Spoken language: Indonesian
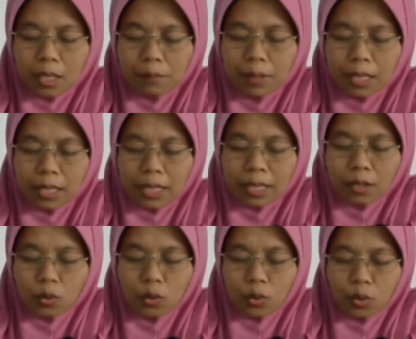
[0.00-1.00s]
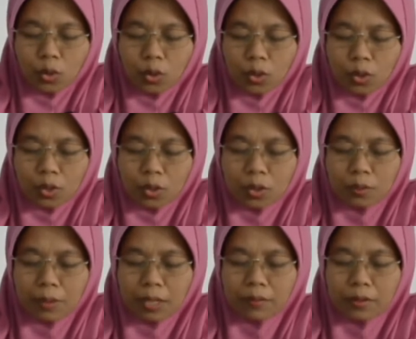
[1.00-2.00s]
peler loro.
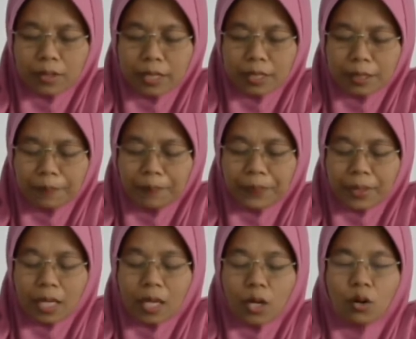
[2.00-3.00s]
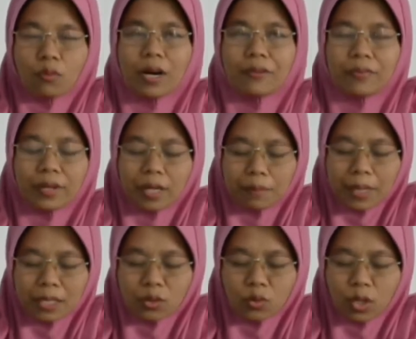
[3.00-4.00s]
Maaf lo ya ini Wafil
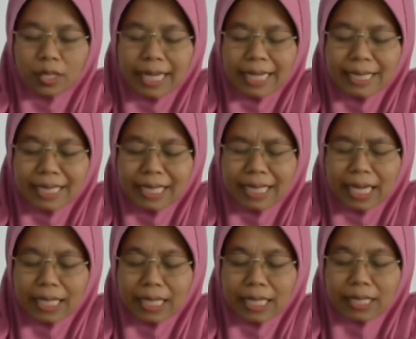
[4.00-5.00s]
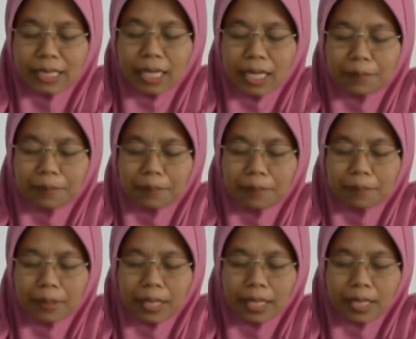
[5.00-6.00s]
fil ini lan ing dalam
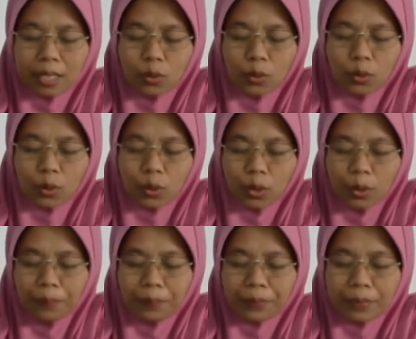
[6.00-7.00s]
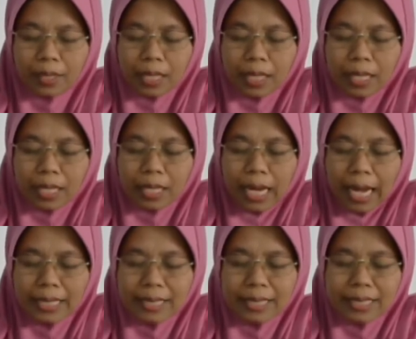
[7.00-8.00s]
peler loro
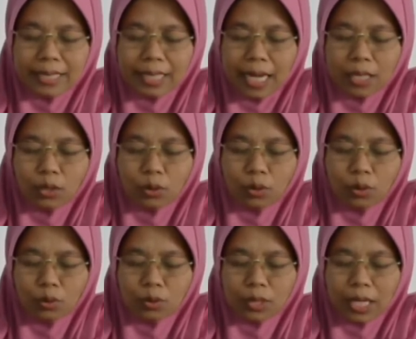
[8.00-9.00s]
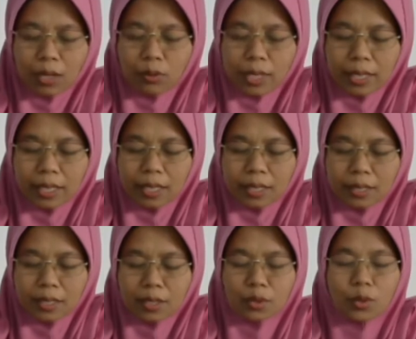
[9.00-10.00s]
atiatu utawi
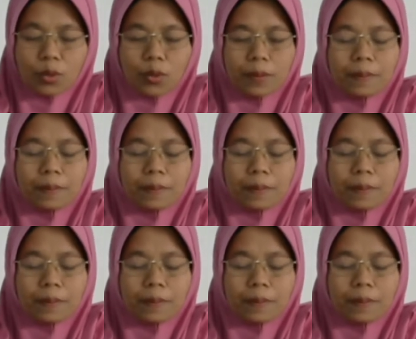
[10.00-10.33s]
dendo